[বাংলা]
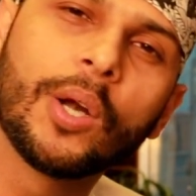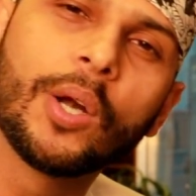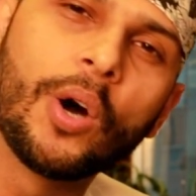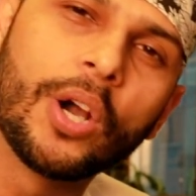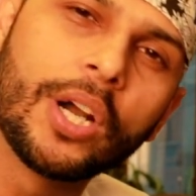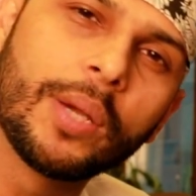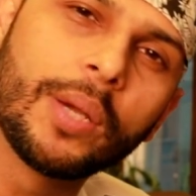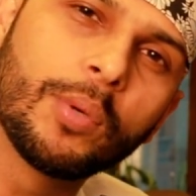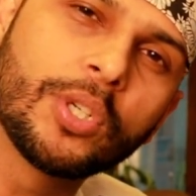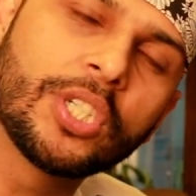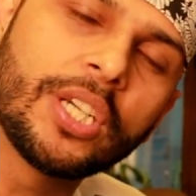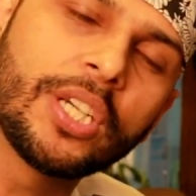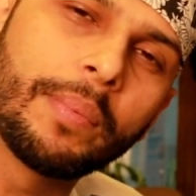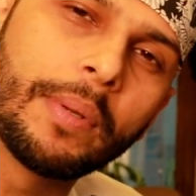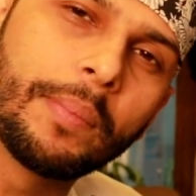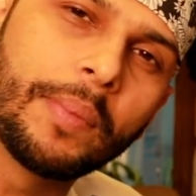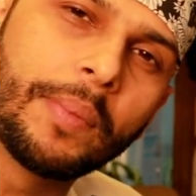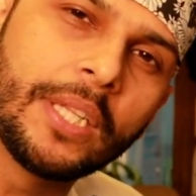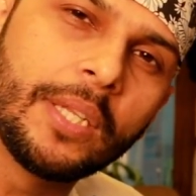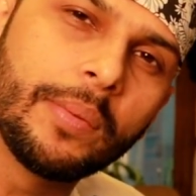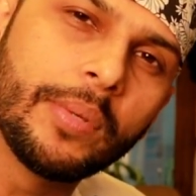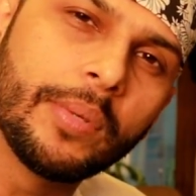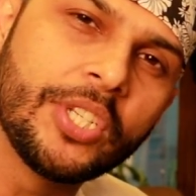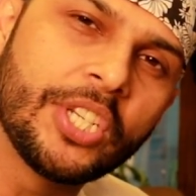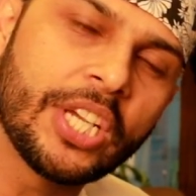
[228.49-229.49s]
ঘরে বসে আপনি
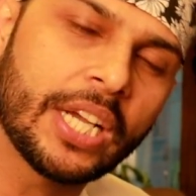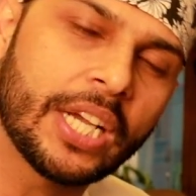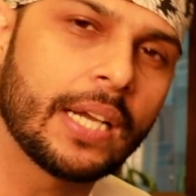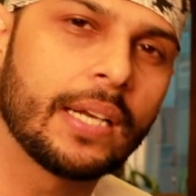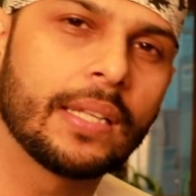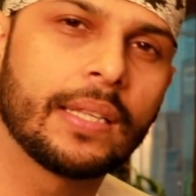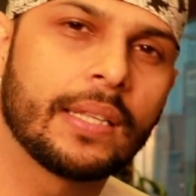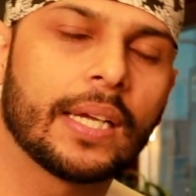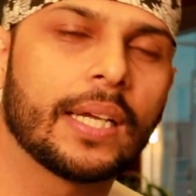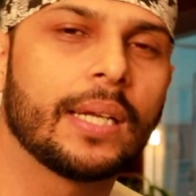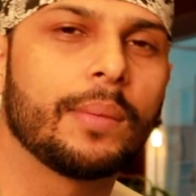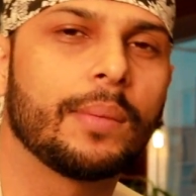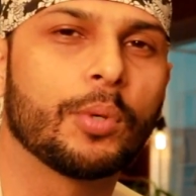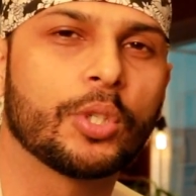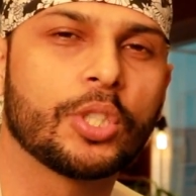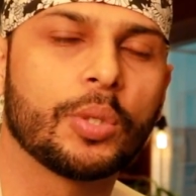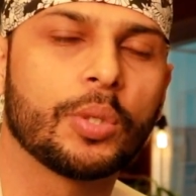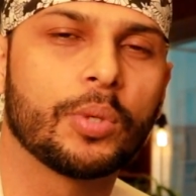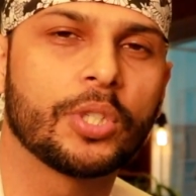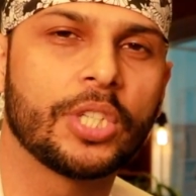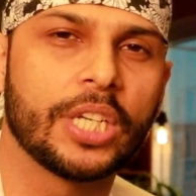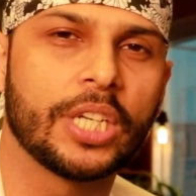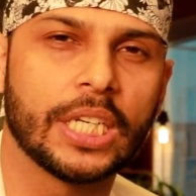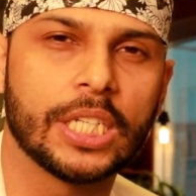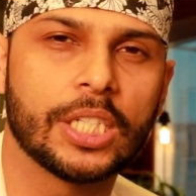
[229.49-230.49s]
পৃথিবীর যেখানে থাকেন বসে
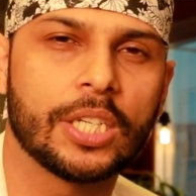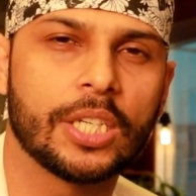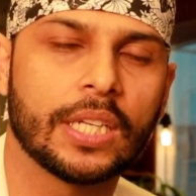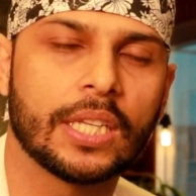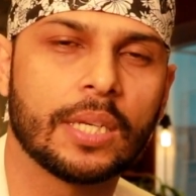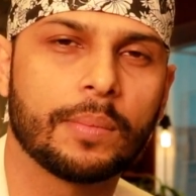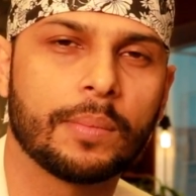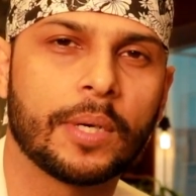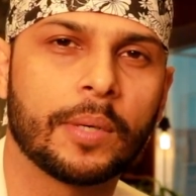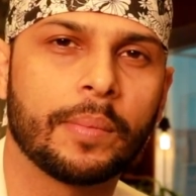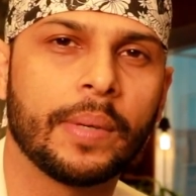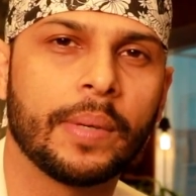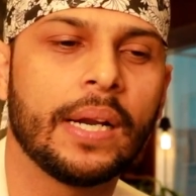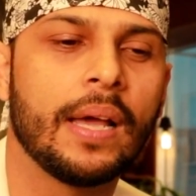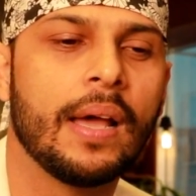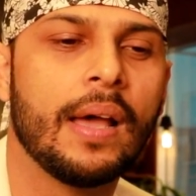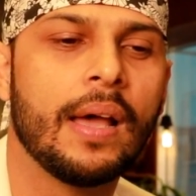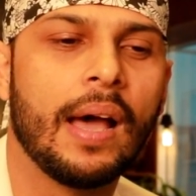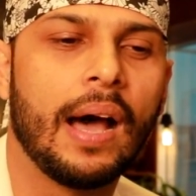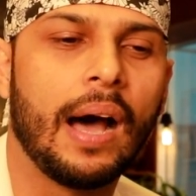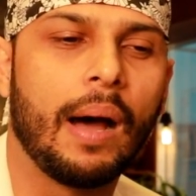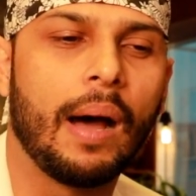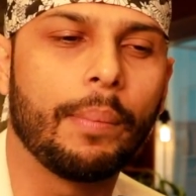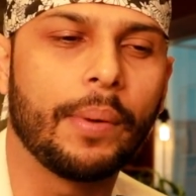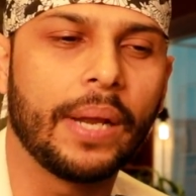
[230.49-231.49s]
বসে ইংলিশ শিখতে পারবেন
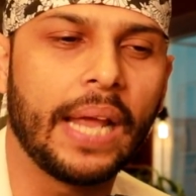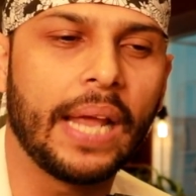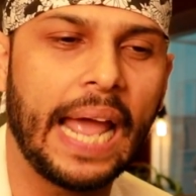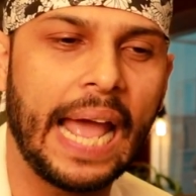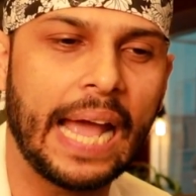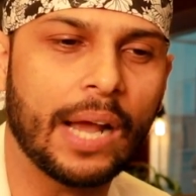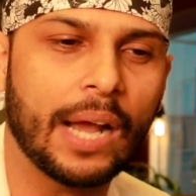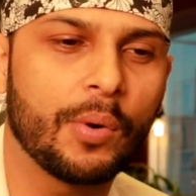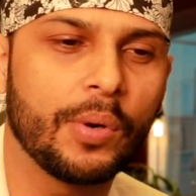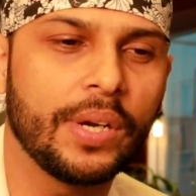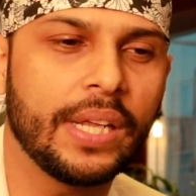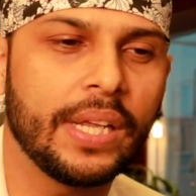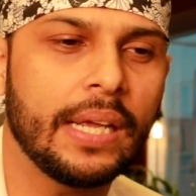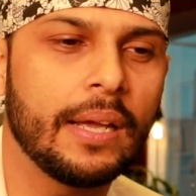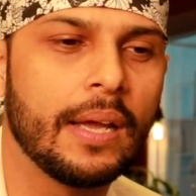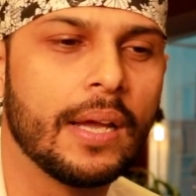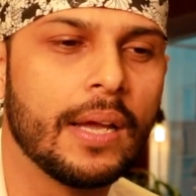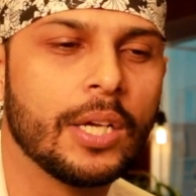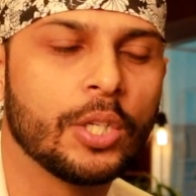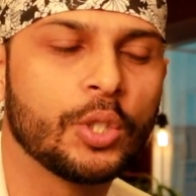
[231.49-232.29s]
আপনি এখনই